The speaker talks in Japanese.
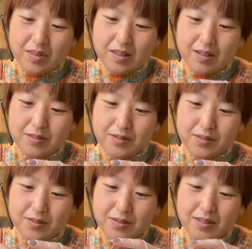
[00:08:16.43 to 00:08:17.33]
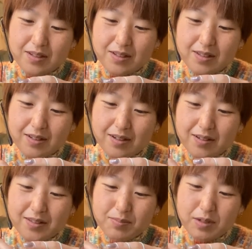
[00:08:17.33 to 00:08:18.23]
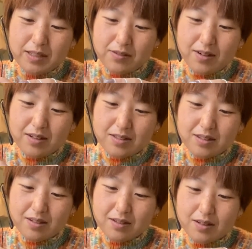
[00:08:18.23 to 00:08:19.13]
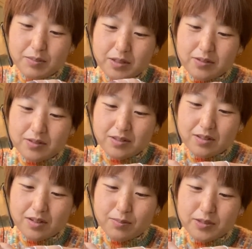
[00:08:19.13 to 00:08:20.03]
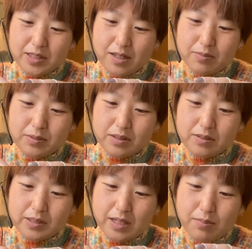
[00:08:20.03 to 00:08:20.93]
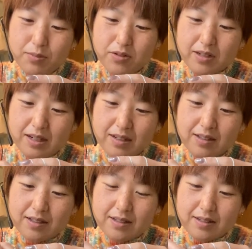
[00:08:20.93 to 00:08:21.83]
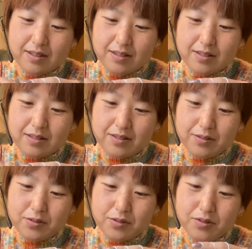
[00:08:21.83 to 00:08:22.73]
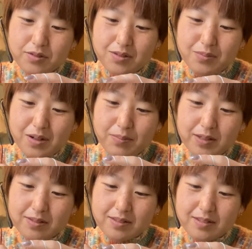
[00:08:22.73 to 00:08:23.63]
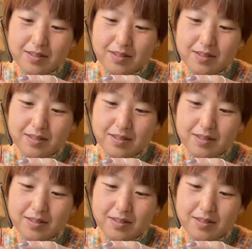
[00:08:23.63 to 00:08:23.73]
てちょっと不安になりながらでもあとカーディガンが編めるようになったらもう全部全網羅どの洋服も編める